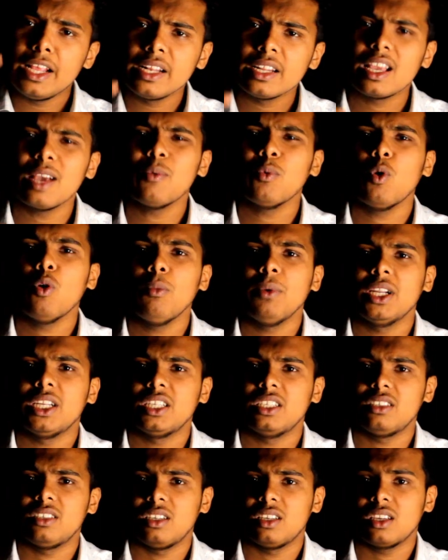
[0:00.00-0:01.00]
ইনকাম কমে
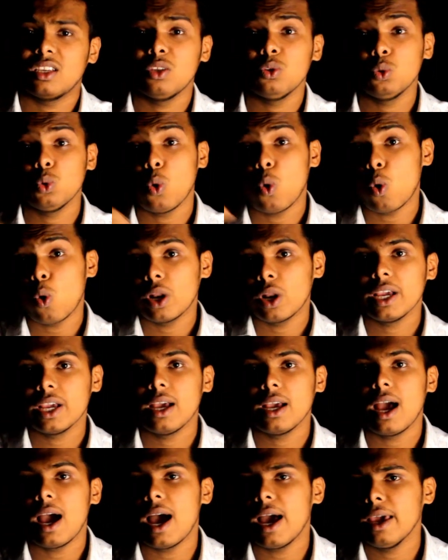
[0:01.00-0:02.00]
এসেছে কিন্তু অনেক
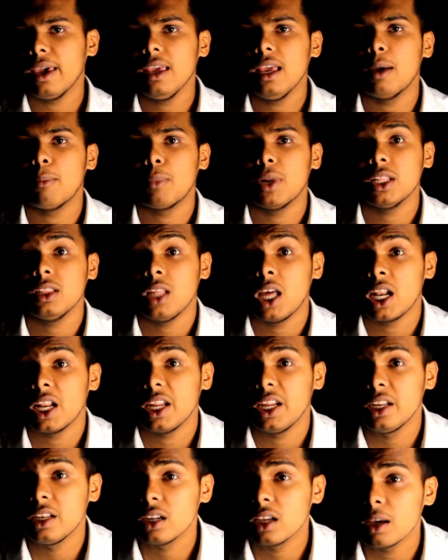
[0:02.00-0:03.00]
আগে আমরা তার
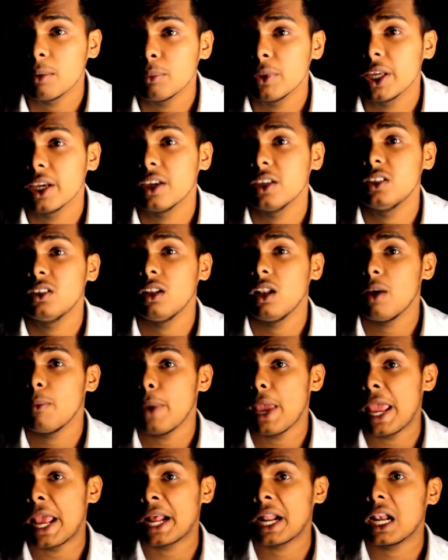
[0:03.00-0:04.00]
ইনকাম দেখেছিলাম
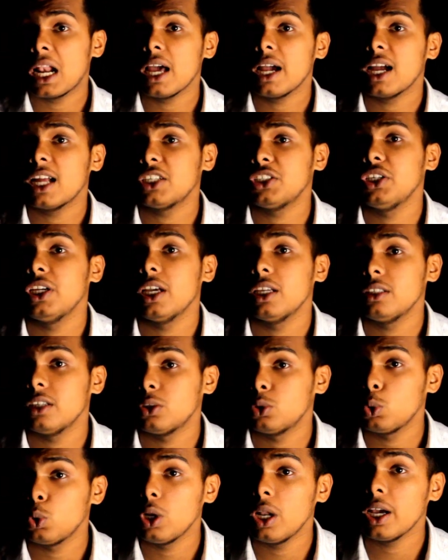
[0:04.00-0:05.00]
এক লাখ আশি
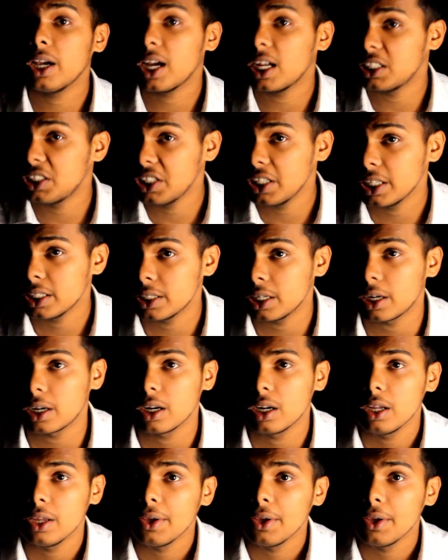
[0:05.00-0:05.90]
হাজার দুই লাখ আশি হাজার